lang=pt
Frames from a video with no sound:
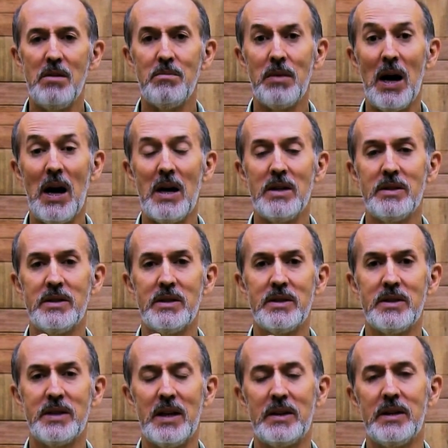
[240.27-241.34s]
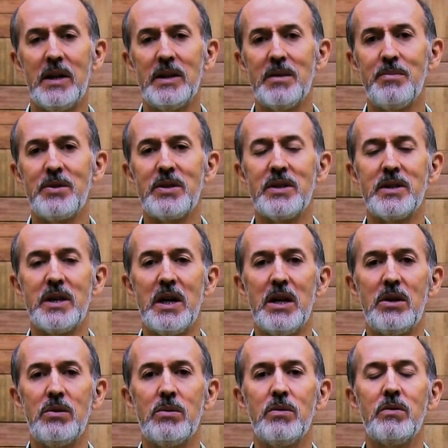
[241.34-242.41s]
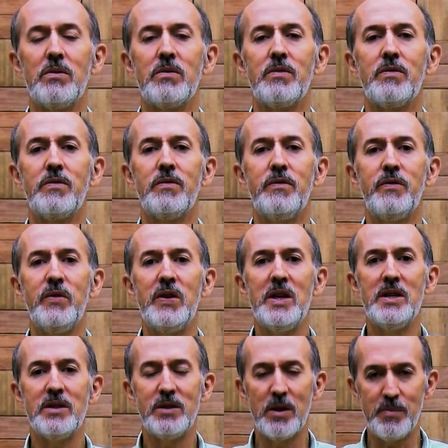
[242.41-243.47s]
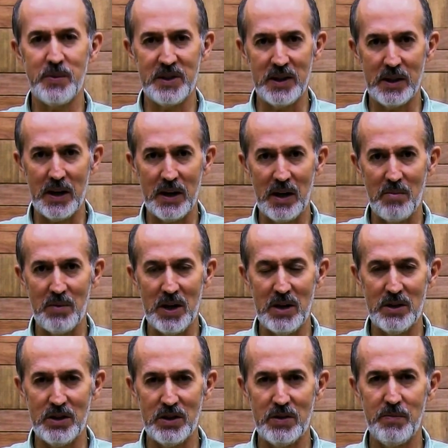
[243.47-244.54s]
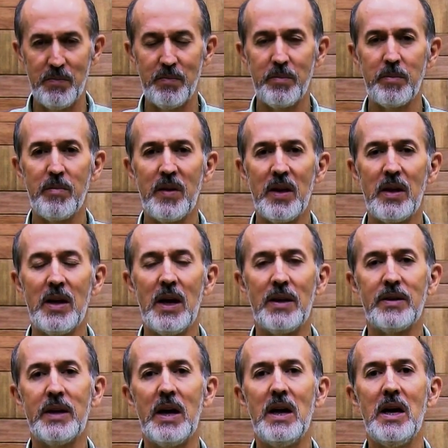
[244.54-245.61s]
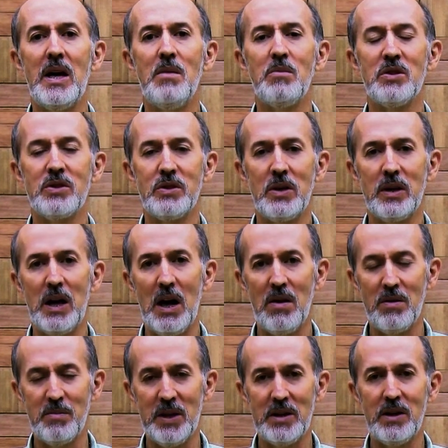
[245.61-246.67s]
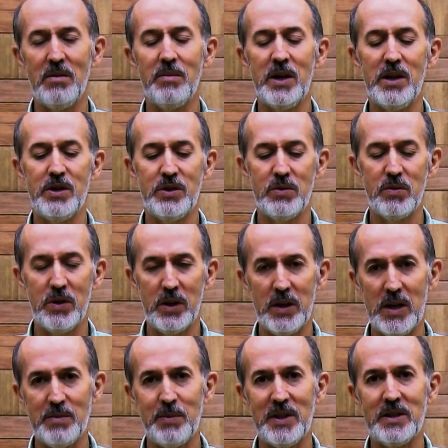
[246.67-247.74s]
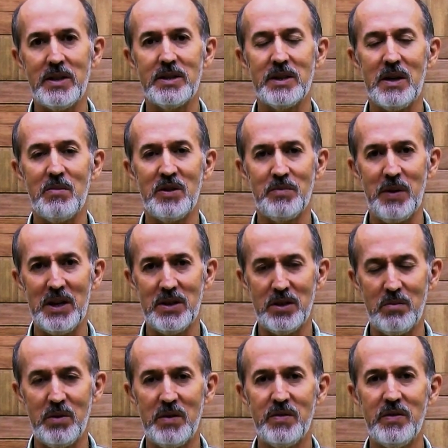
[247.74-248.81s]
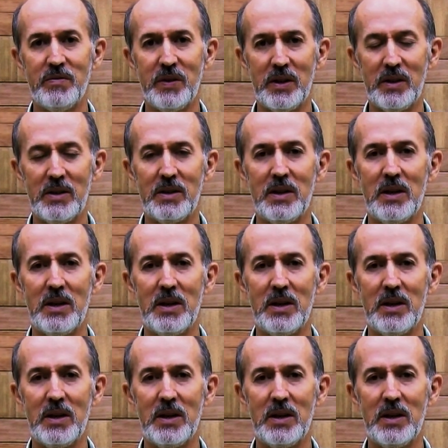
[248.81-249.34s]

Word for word: mais de 70% fisiopsiquicamente e até emocional e mentalmente o que nós precisamos para sobreviver.